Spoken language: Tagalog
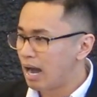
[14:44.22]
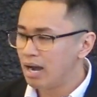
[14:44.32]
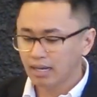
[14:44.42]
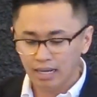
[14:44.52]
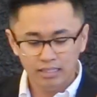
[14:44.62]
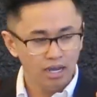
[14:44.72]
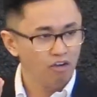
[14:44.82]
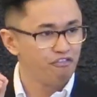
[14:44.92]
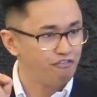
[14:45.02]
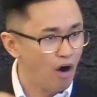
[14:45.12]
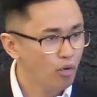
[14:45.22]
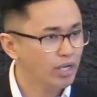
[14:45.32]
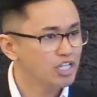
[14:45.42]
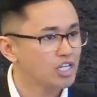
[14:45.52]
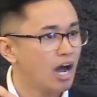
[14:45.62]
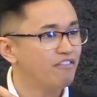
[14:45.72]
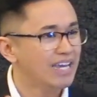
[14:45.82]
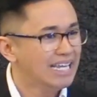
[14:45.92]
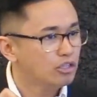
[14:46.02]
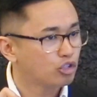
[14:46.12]
ang kanyang focus of
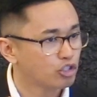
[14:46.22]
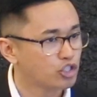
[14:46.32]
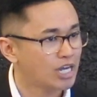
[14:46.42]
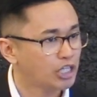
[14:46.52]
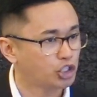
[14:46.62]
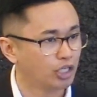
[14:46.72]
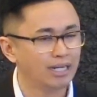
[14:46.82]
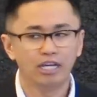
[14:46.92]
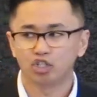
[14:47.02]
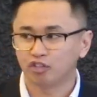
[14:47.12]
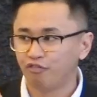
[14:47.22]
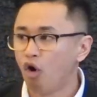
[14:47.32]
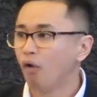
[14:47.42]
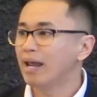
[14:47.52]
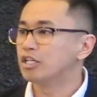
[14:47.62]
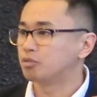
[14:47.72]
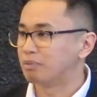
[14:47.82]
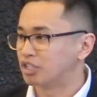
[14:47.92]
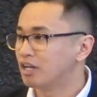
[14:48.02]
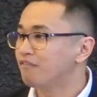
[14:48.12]
intercession is for a
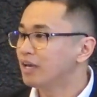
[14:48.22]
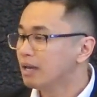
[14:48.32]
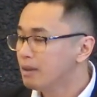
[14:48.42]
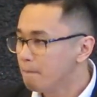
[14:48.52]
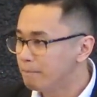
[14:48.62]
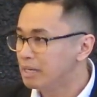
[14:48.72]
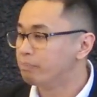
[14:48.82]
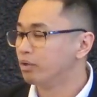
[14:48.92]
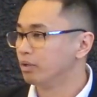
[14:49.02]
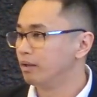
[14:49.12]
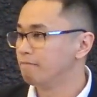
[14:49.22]
specific people.